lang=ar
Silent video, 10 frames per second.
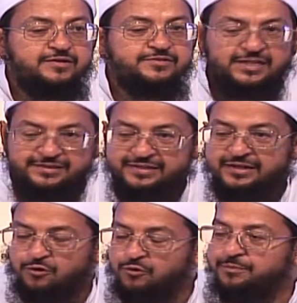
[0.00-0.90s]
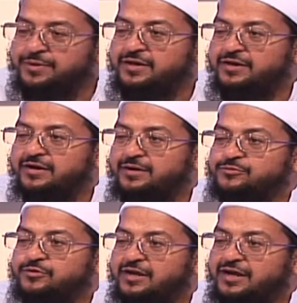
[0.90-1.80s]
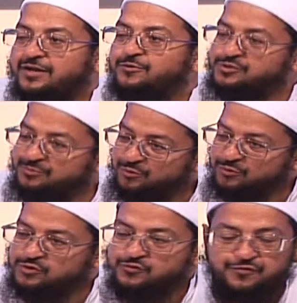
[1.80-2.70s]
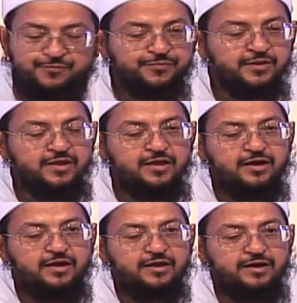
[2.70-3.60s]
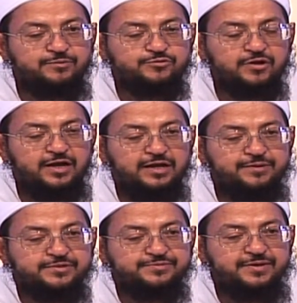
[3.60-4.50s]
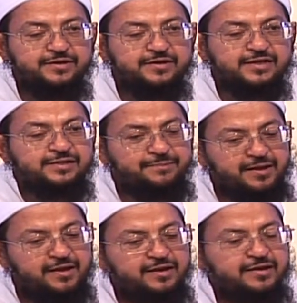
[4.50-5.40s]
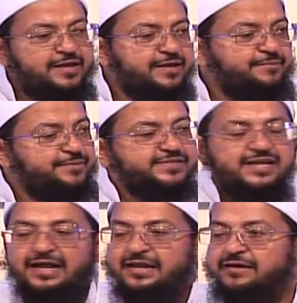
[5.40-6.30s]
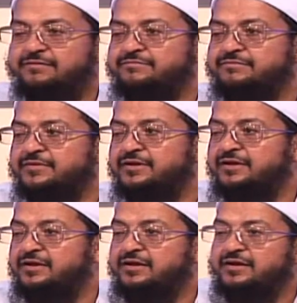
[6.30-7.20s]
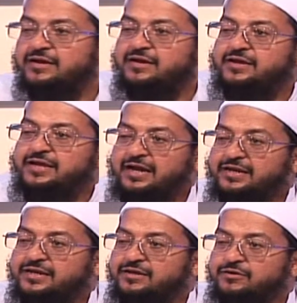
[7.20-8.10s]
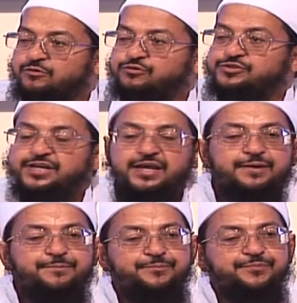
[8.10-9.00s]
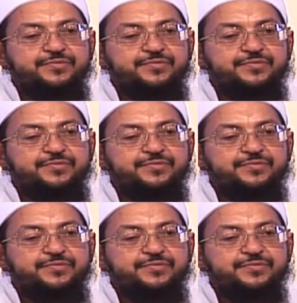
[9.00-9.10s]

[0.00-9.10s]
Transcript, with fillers: جدي لأمي رحمة الله عليه واسمه يوسف رحمة الله عليهم أجمعين كتب إليهم رسالة يعني يوصيهم